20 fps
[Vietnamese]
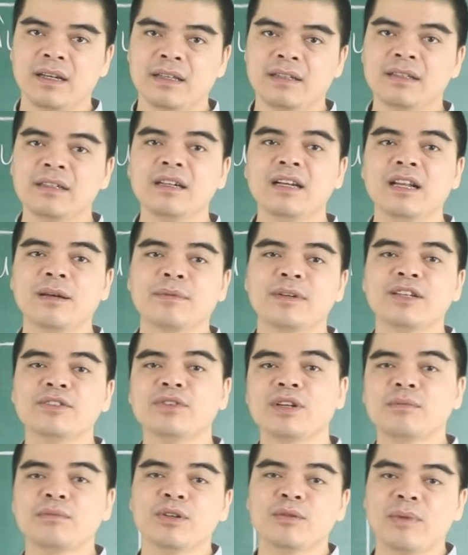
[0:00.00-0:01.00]
Những người làm kinh
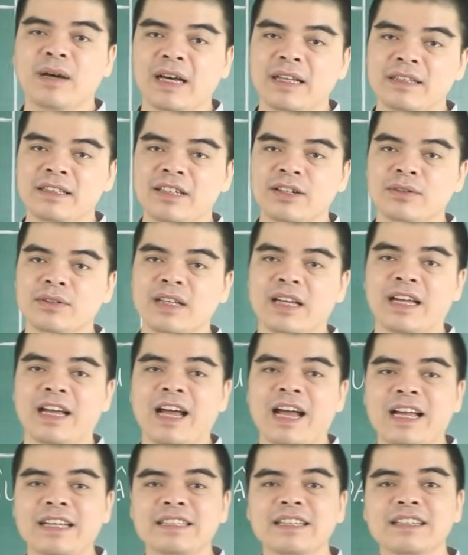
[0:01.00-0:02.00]
doanh buôn bán thì có thể
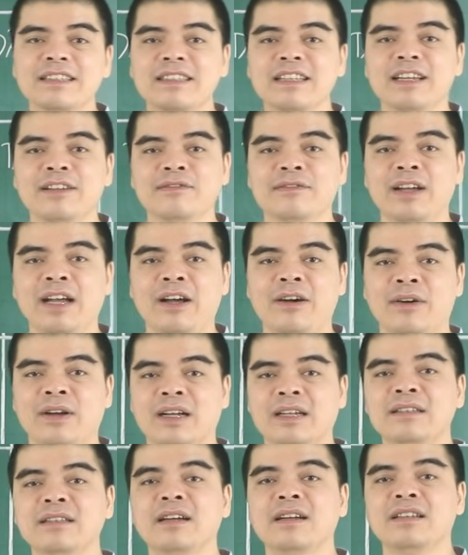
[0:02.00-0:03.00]
hái ra tiền vào
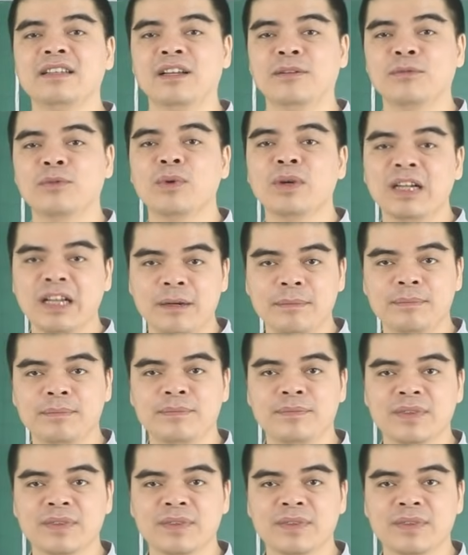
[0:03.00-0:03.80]
cái thời điểm cuối năm.